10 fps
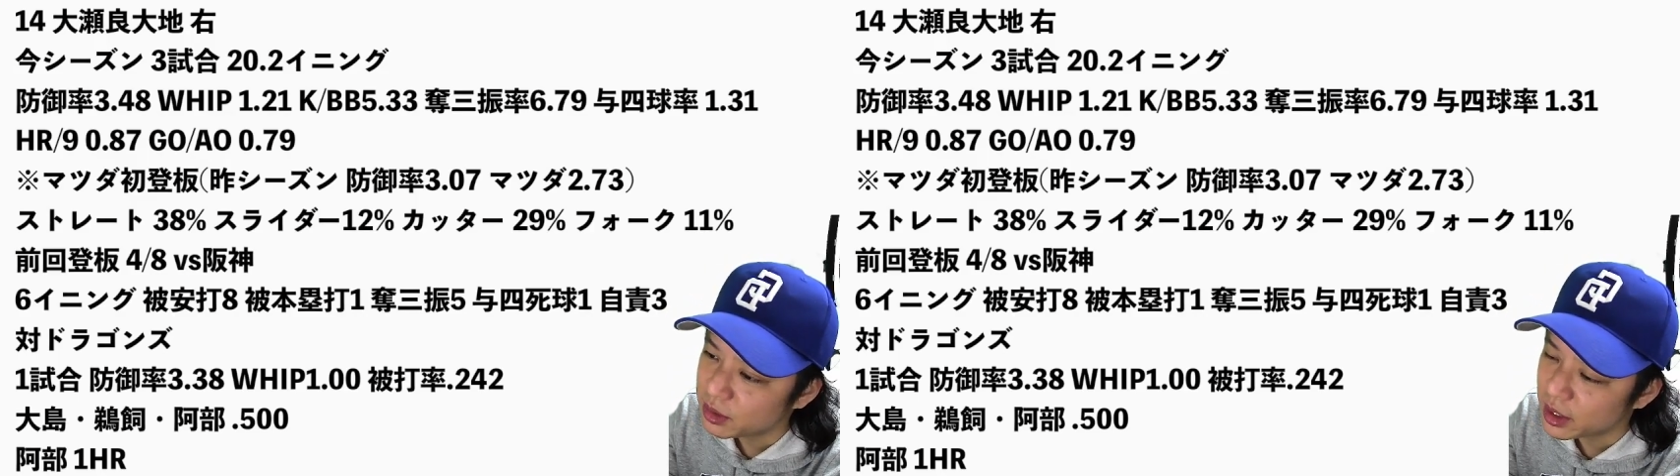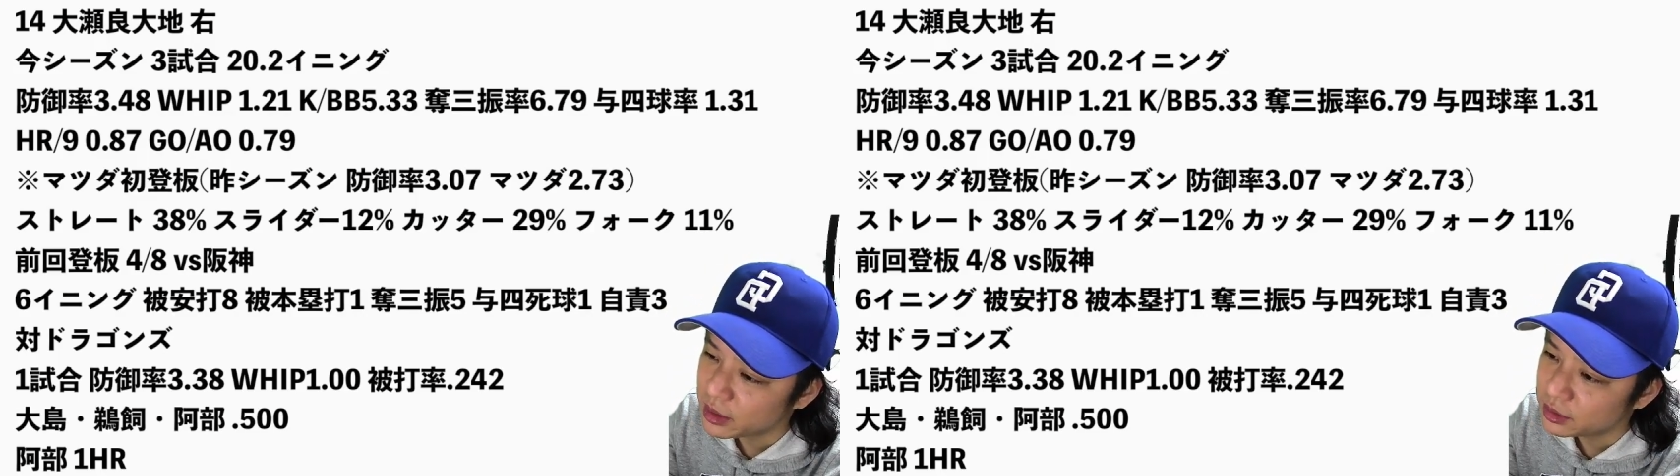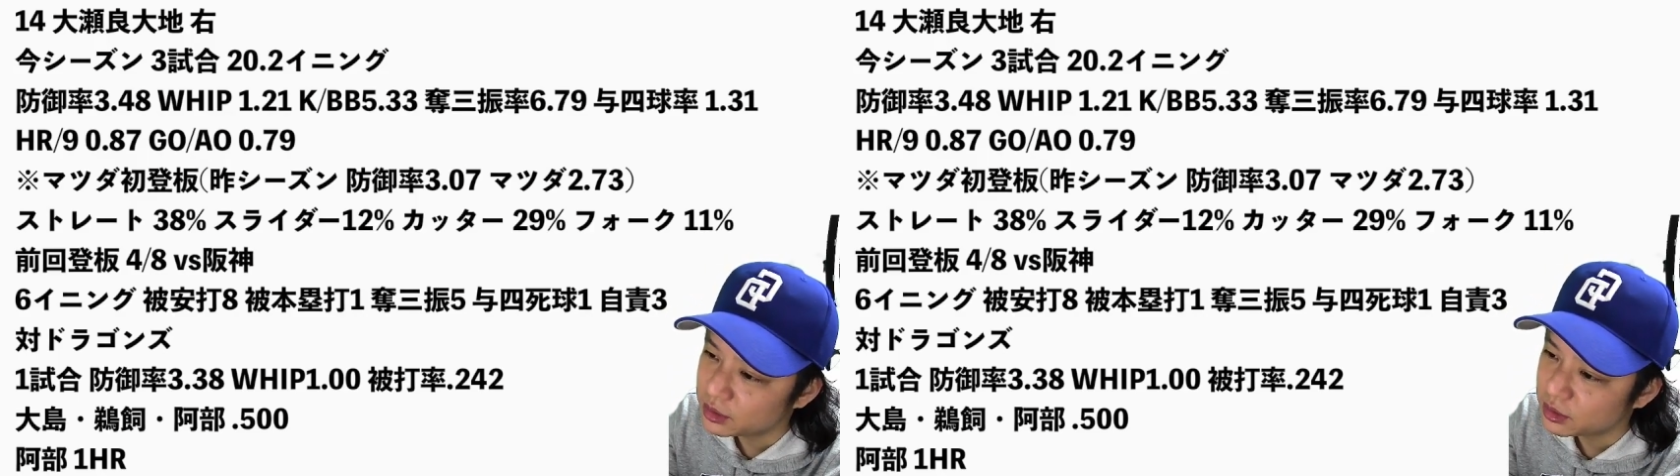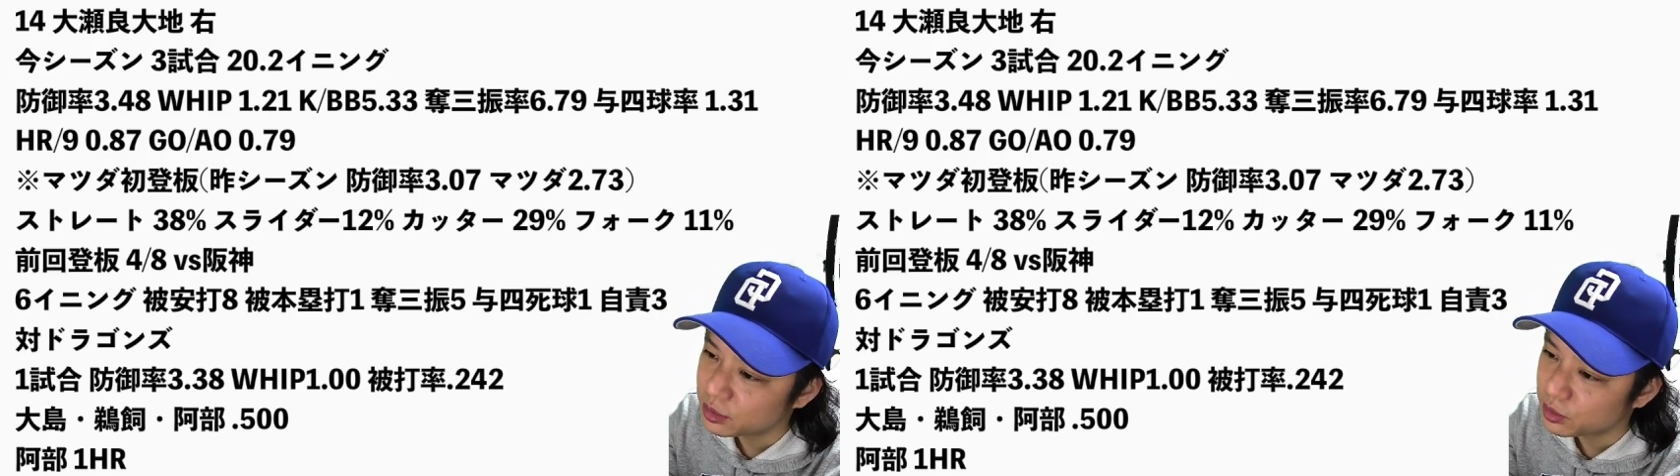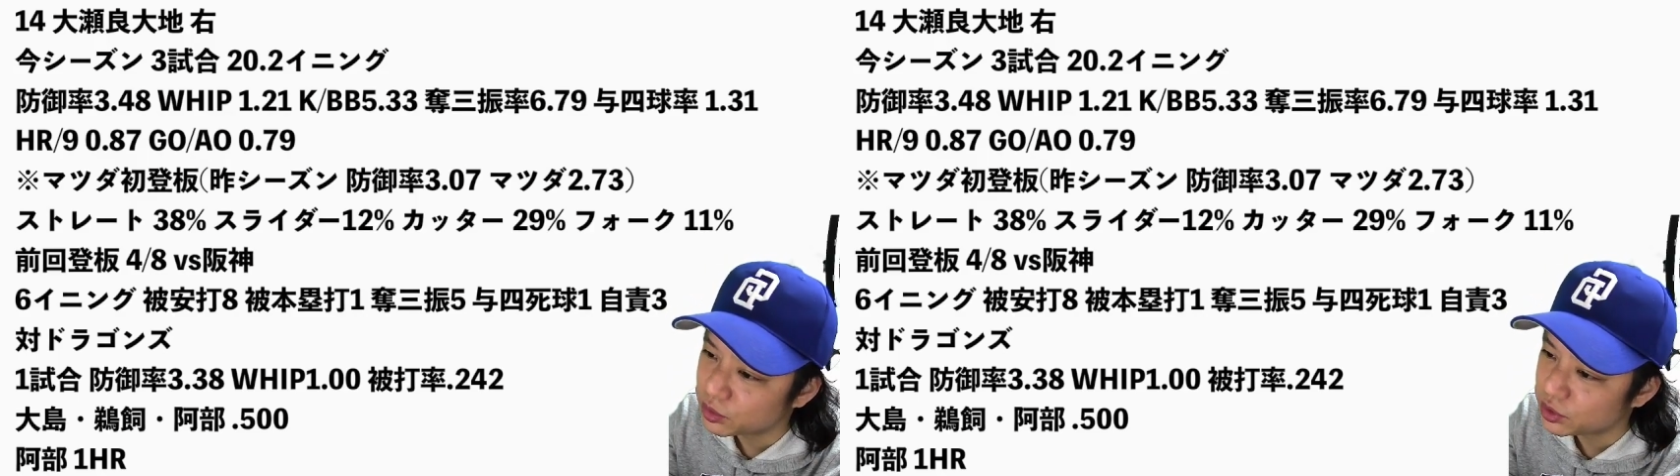え5つ
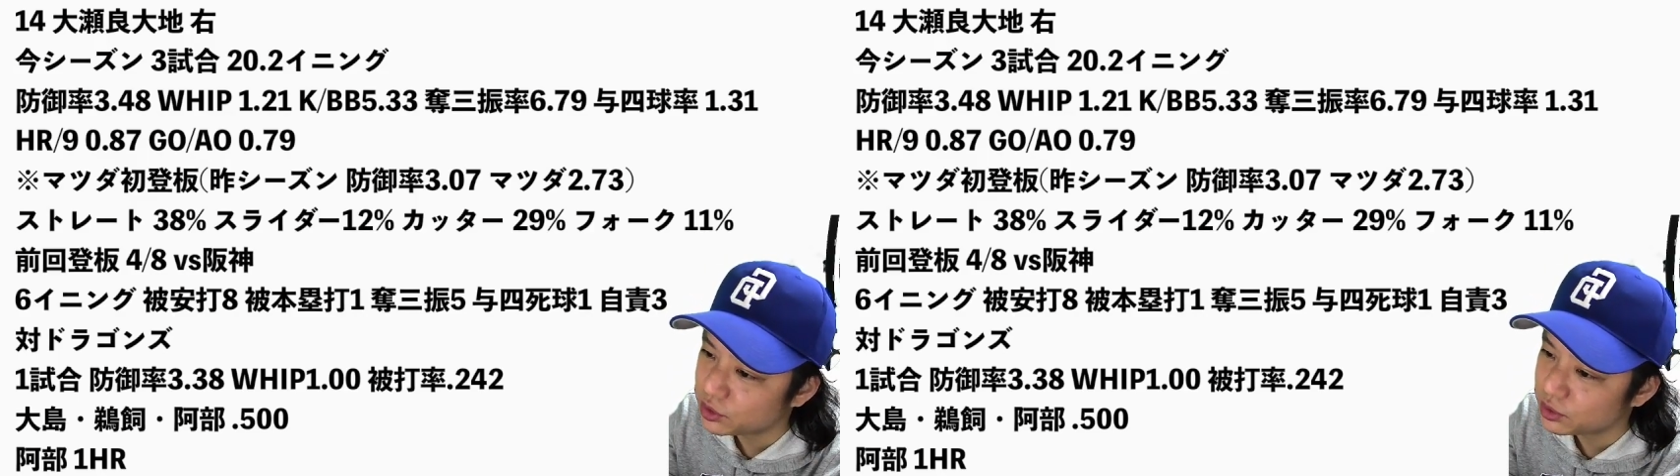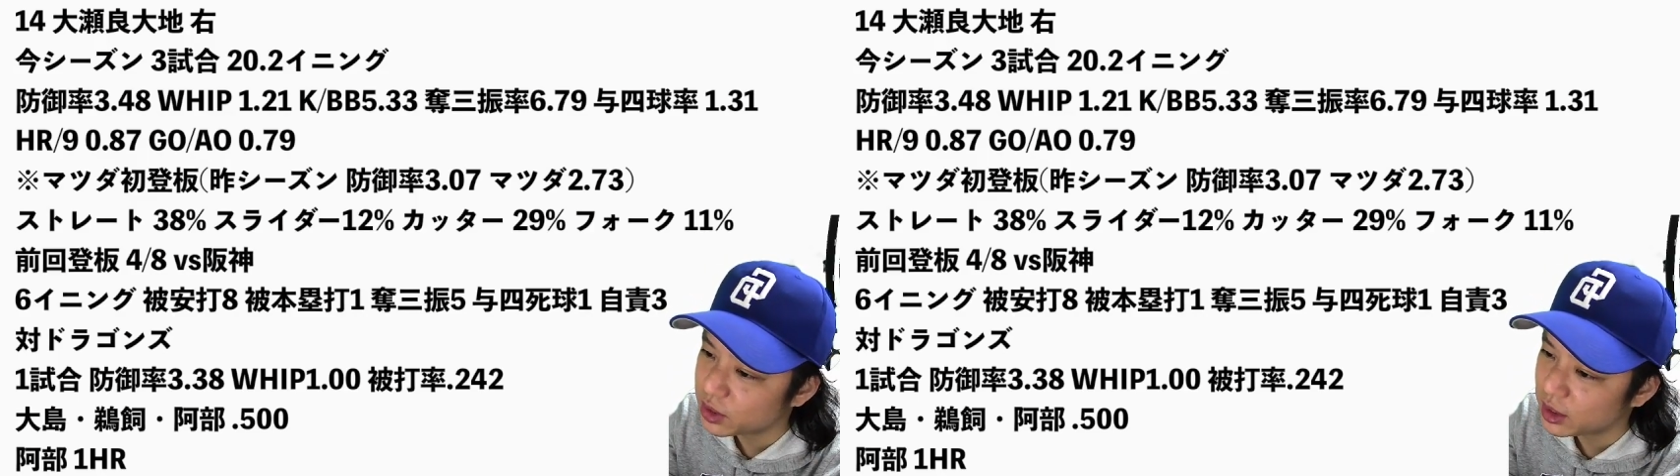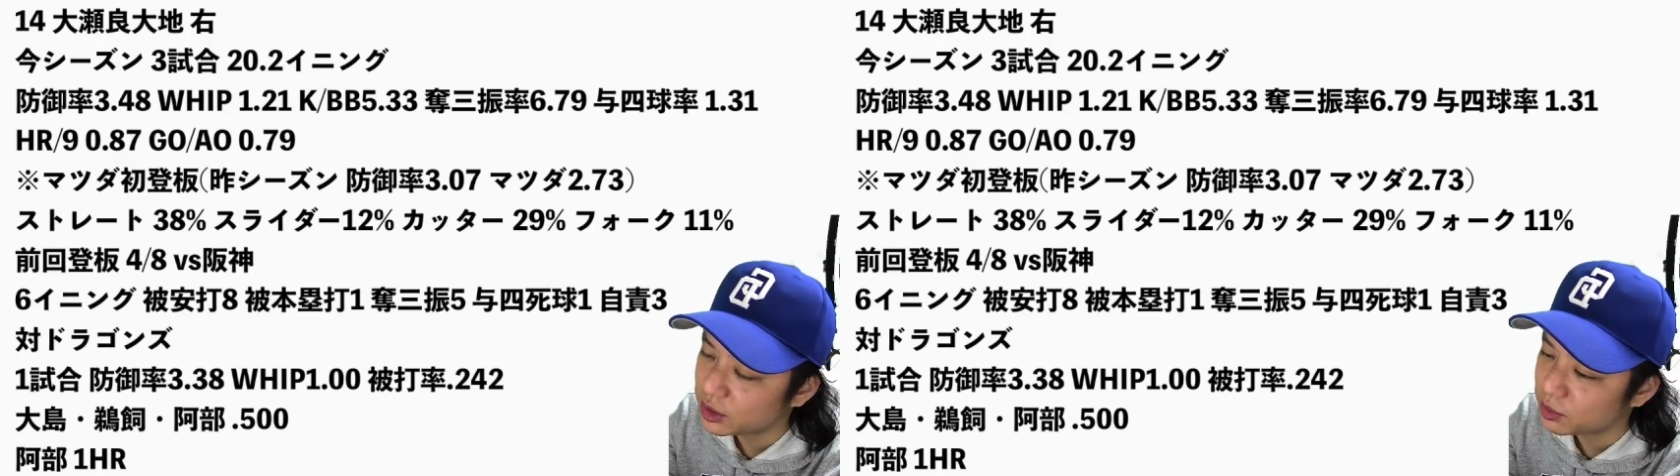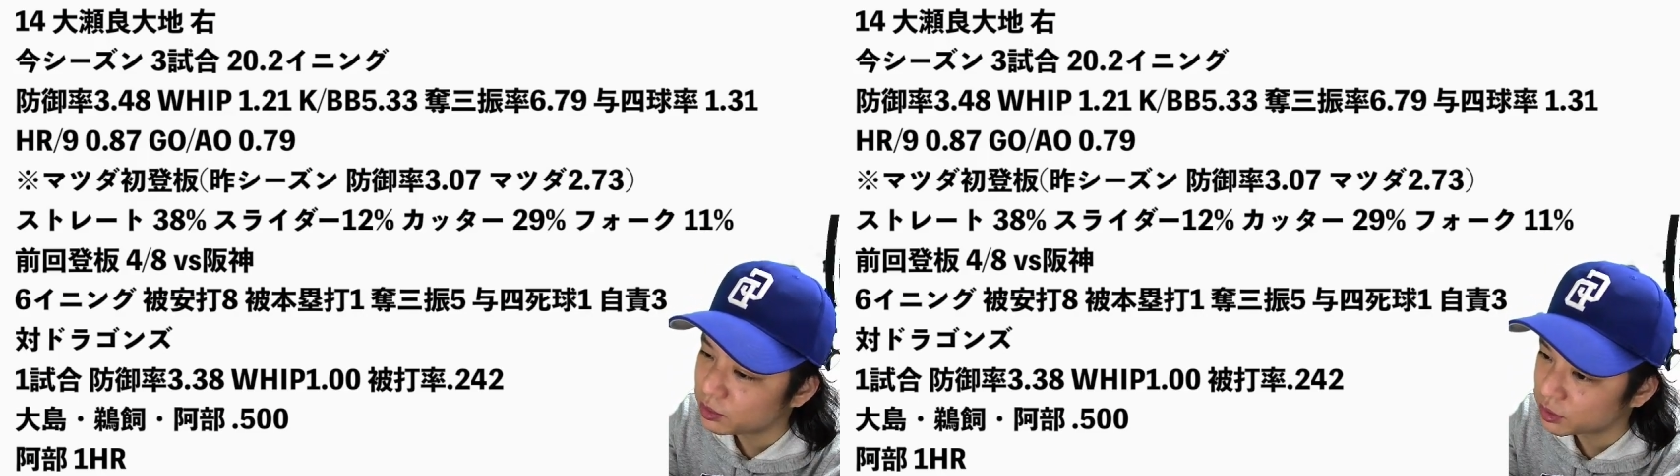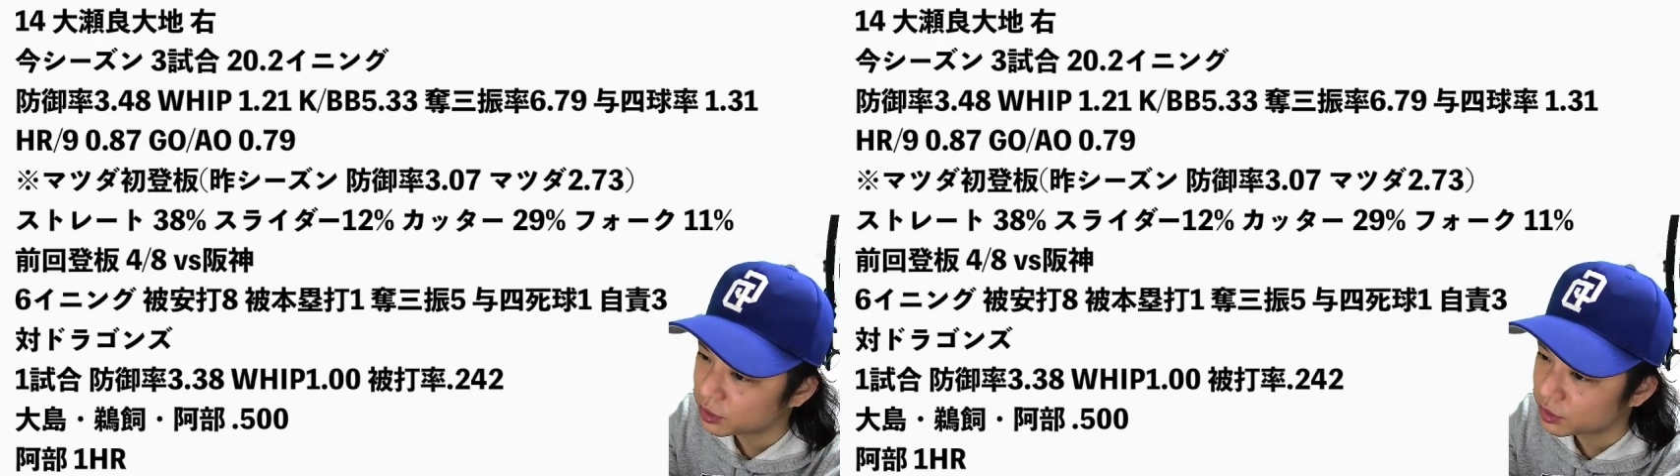の四死球が1つ